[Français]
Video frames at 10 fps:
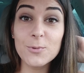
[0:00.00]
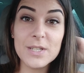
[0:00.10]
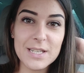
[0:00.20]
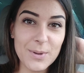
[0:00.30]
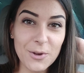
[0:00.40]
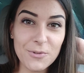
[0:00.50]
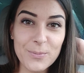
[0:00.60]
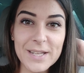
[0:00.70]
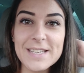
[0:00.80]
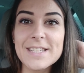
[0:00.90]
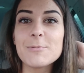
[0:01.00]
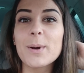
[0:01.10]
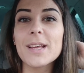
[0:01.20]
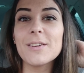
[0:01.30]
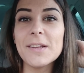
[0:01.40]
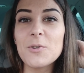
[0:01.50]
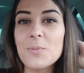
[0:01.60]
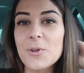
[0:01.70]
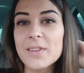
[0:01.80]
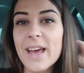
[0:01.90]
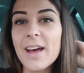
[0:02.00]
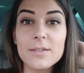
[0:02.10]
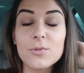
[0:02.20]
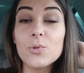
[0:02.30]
Donc j'espère que vous participerez dans les commentaires.